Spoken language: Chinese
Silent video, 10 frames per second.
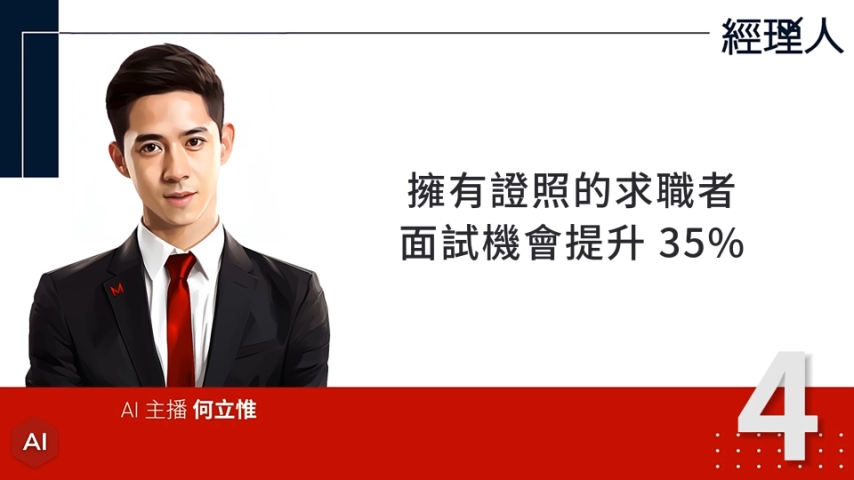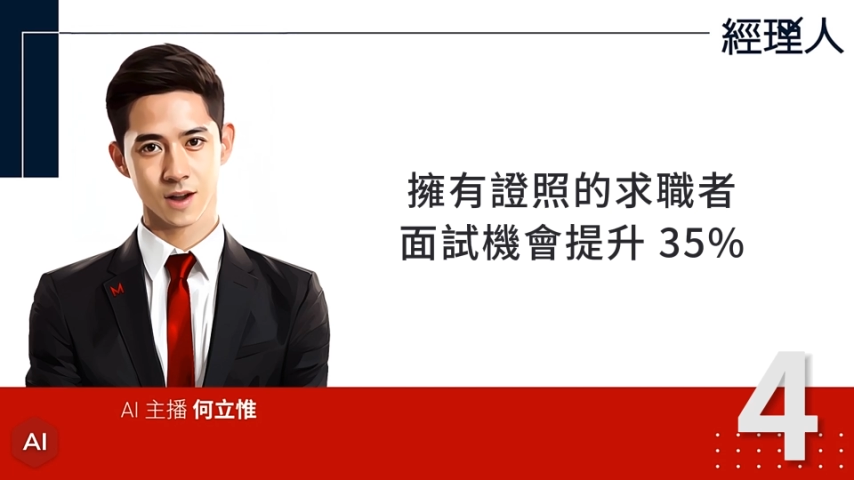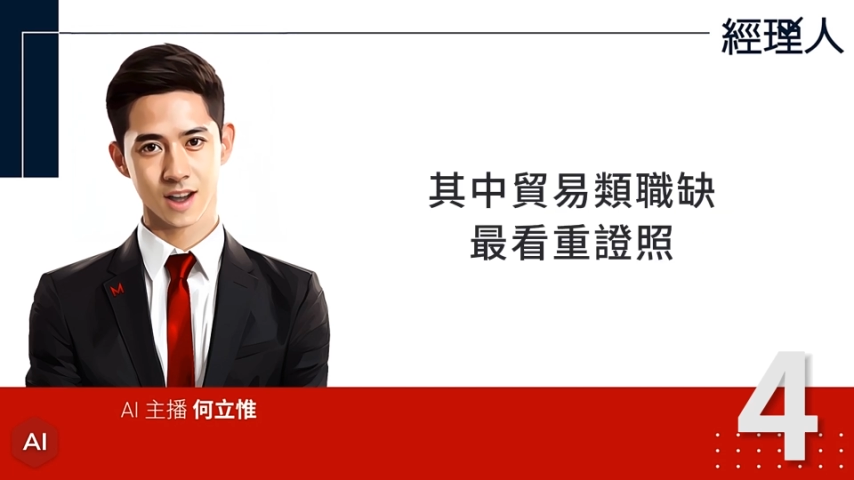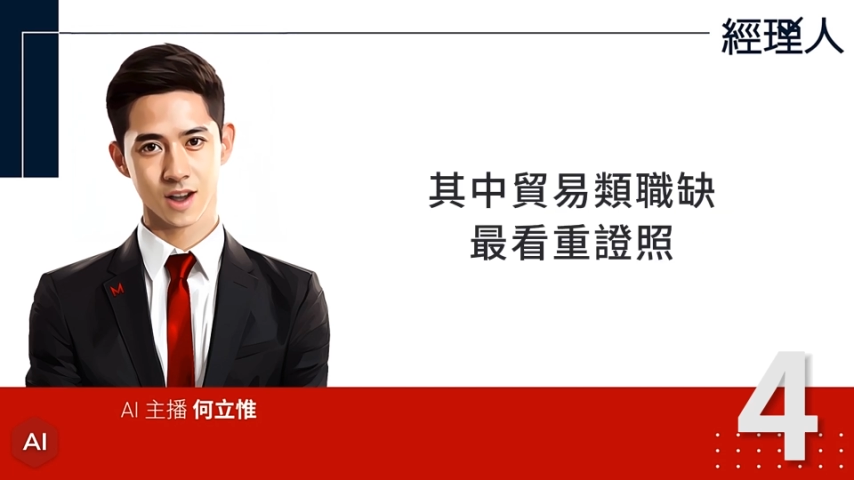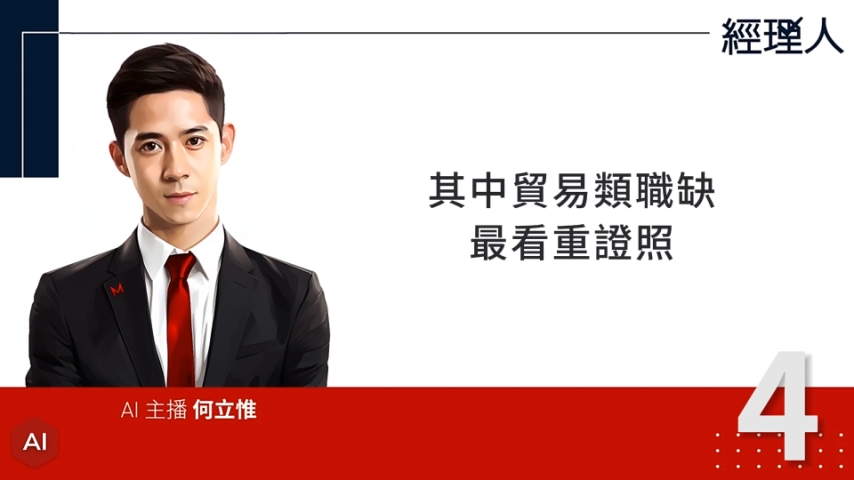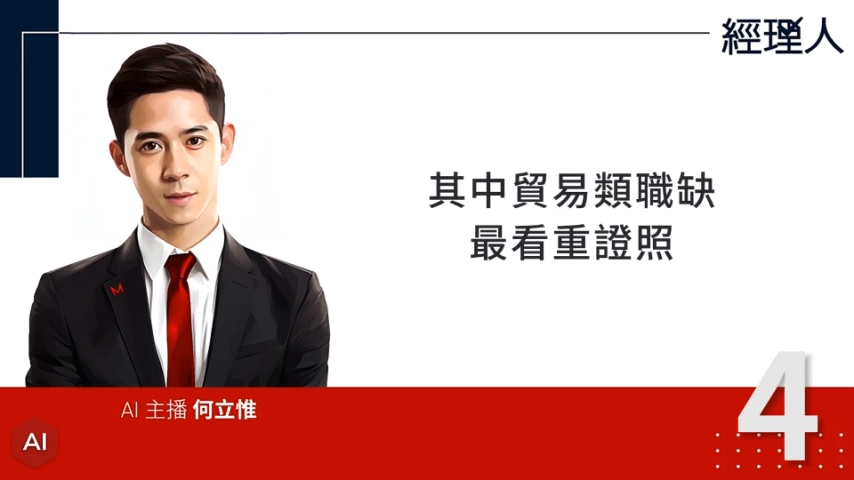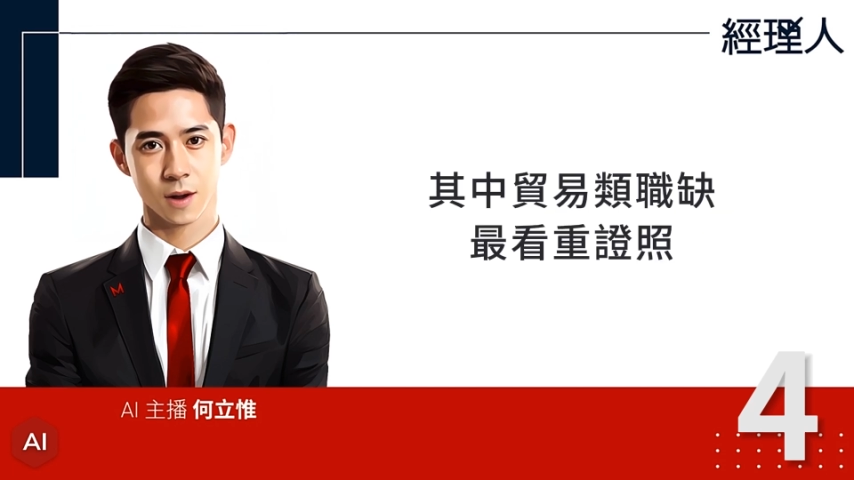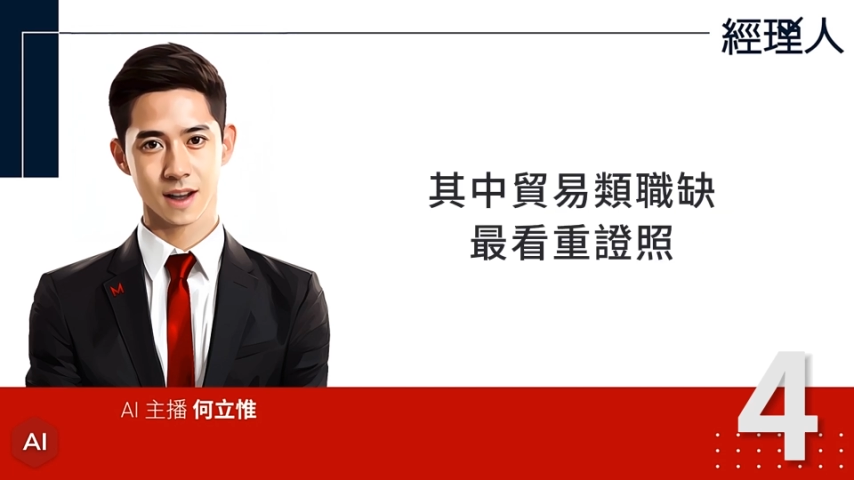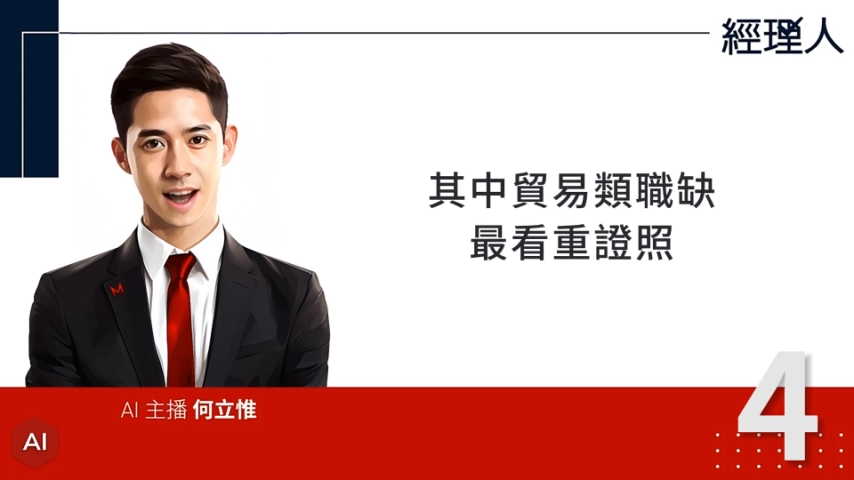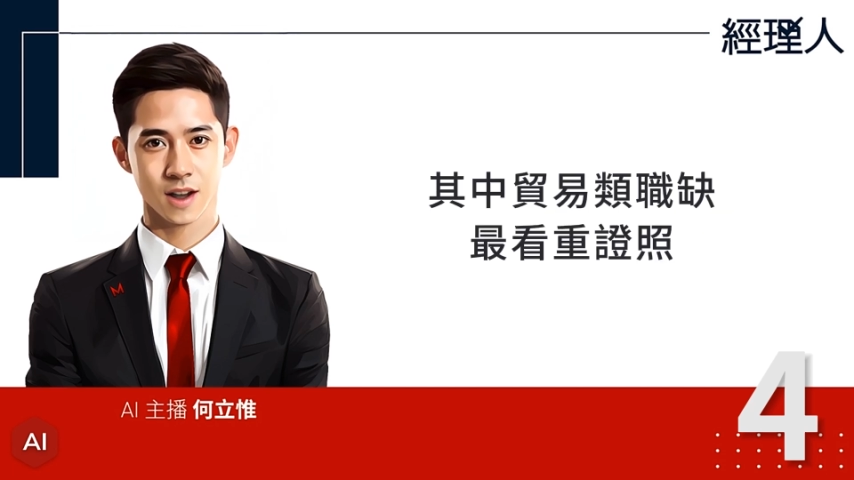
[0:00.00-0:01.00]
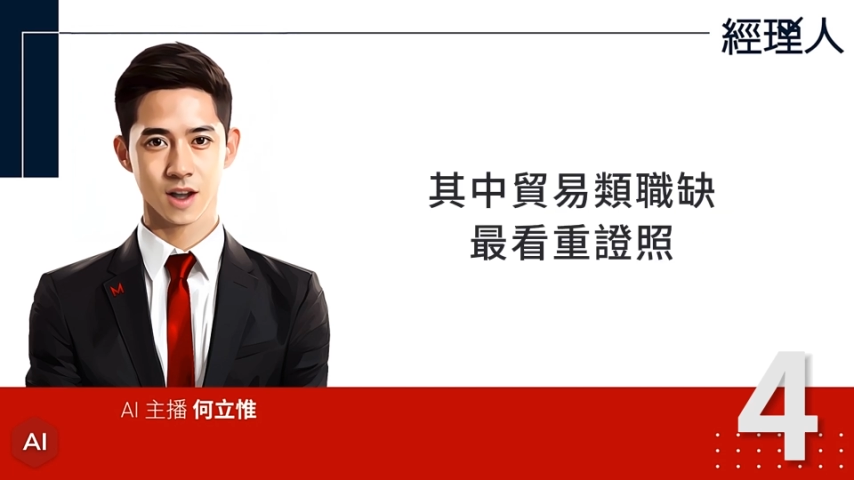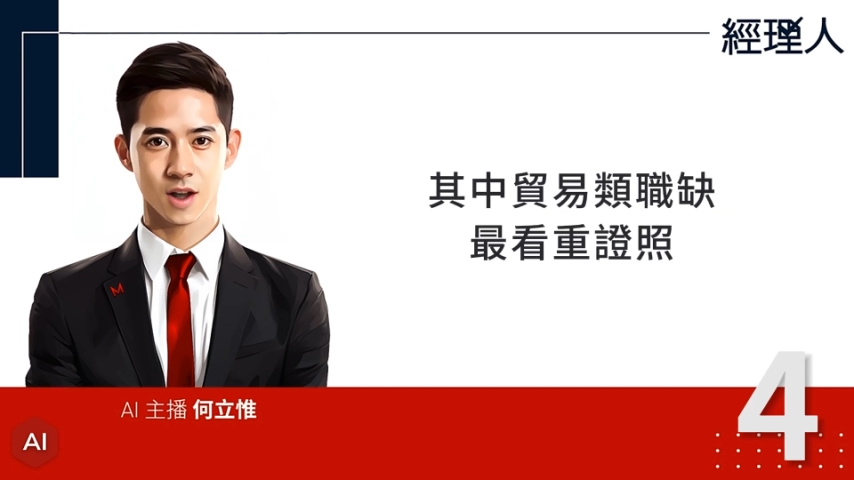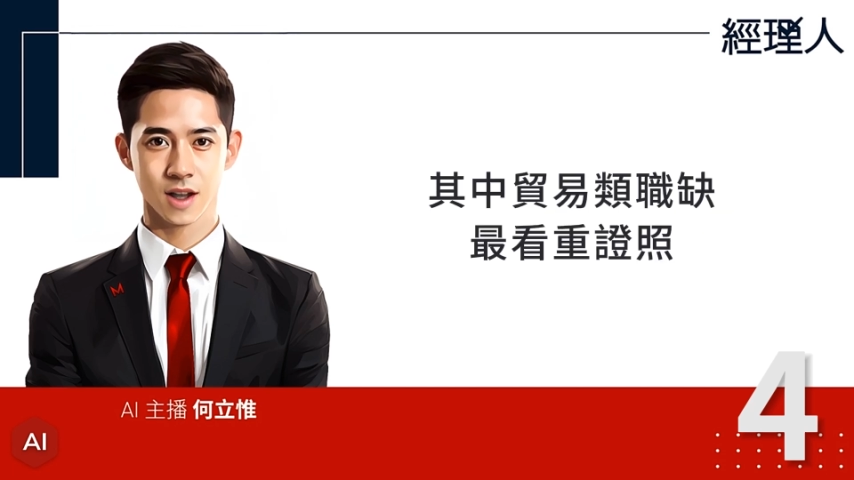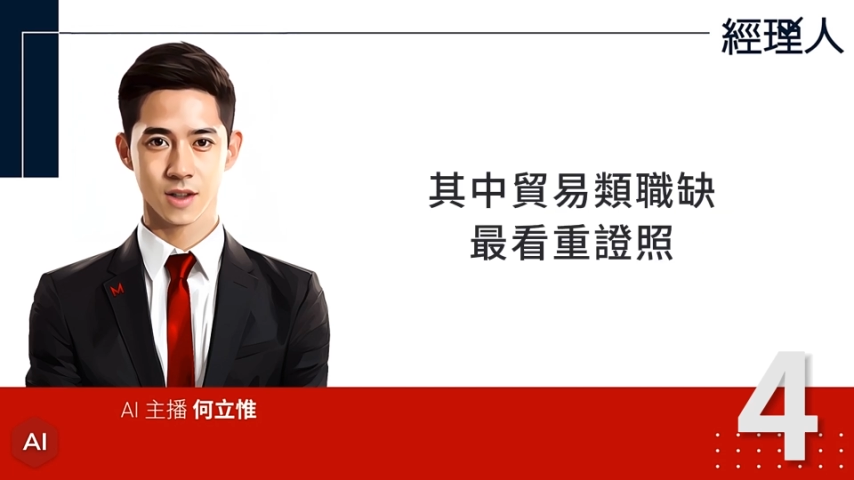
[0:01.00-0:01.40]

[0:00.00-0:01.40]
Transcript: 其中贸易类职缺